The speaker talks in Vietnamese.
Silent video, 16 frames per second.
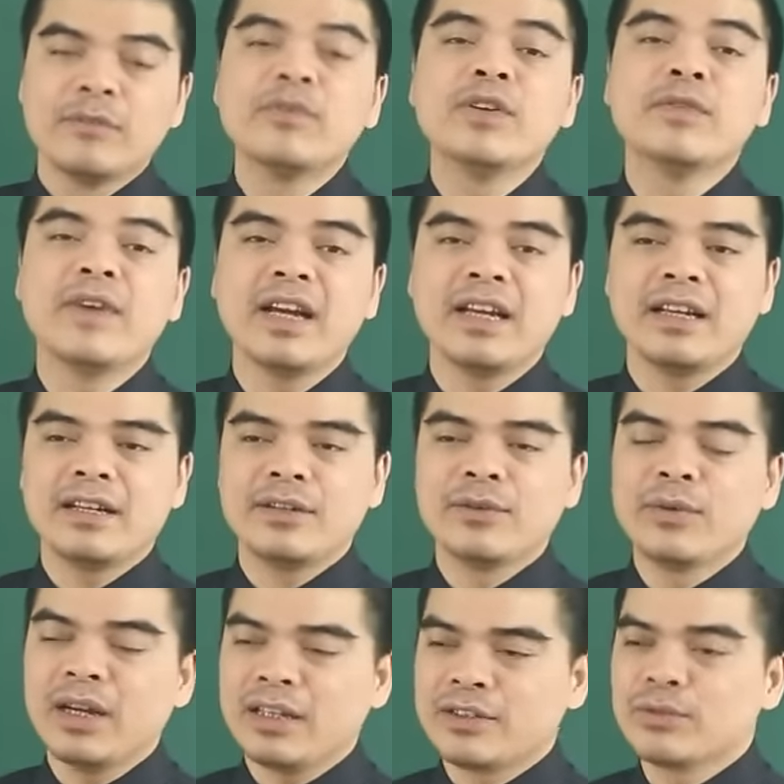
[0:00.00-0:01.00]
Vì vậy,
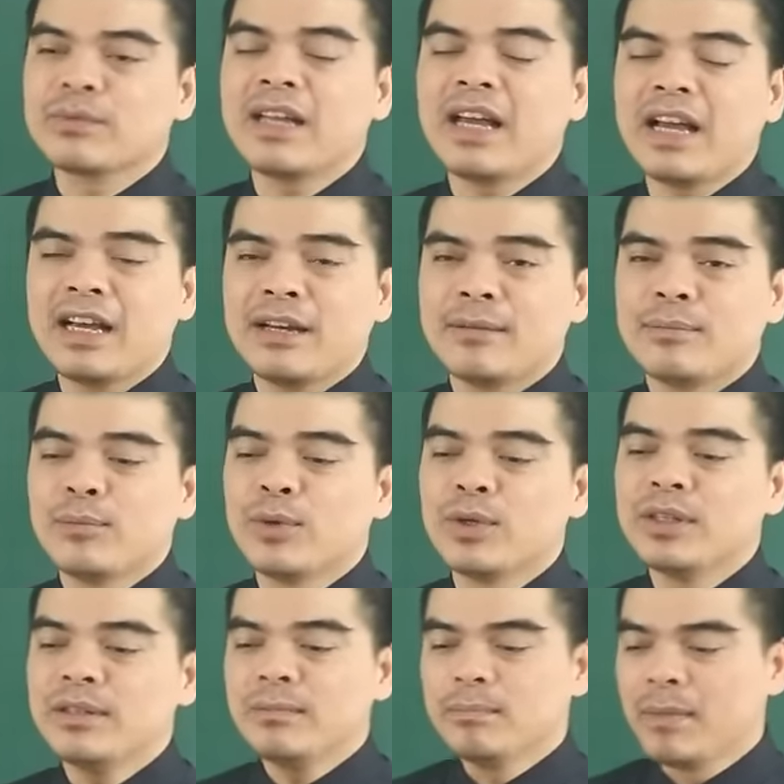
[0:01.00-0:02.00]
đúng không ạ, chúng ta
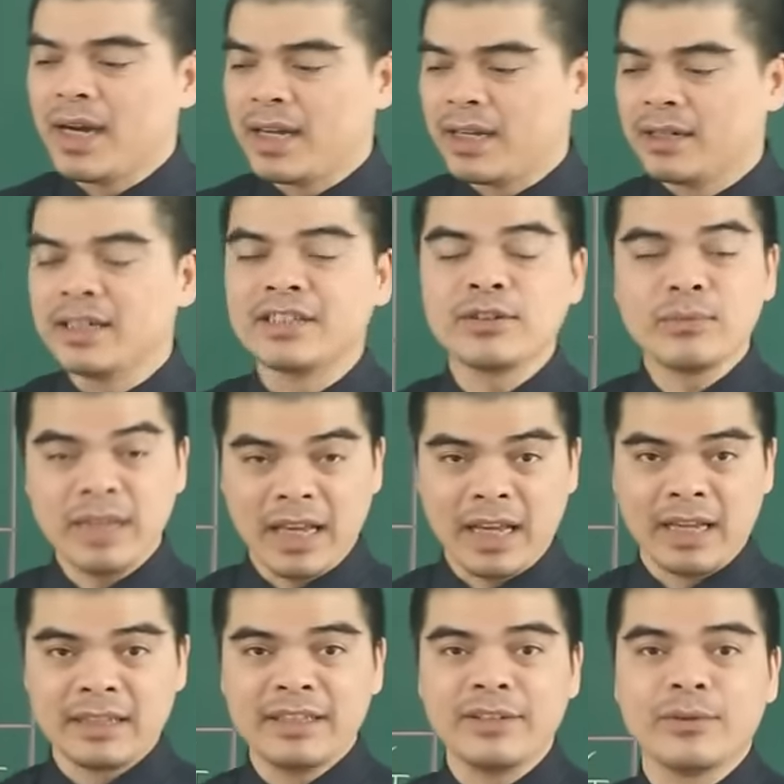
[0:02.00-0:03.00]
muốn mời người xông
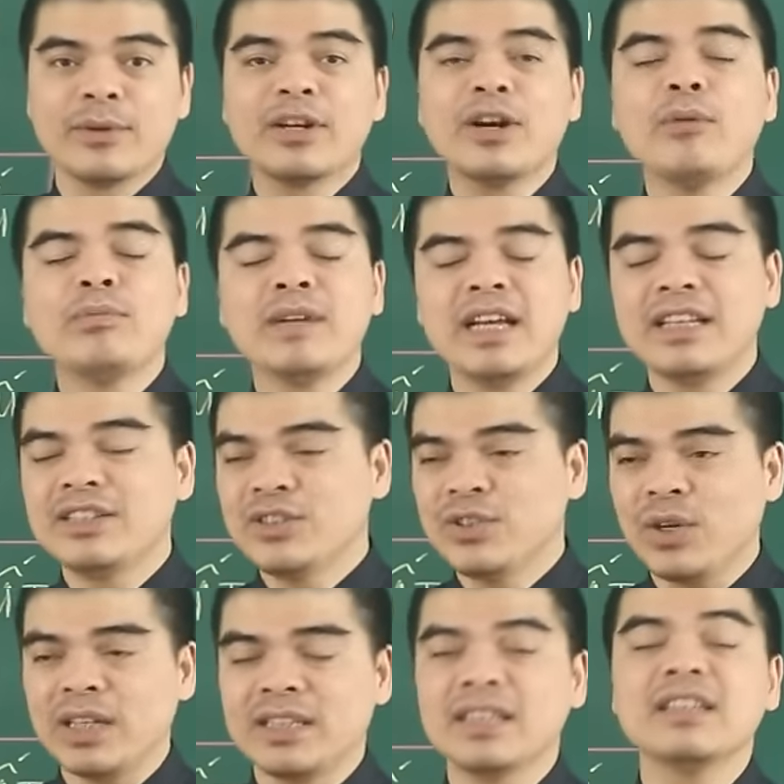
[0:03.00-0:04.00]
nhà thì cũng không nên
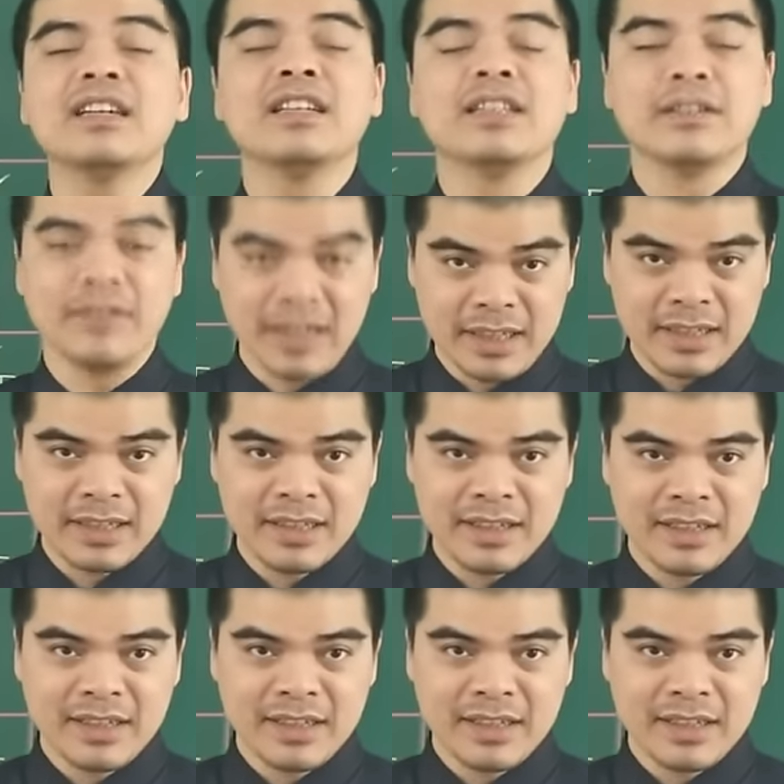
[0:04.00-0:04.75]
chọn những người như vậy.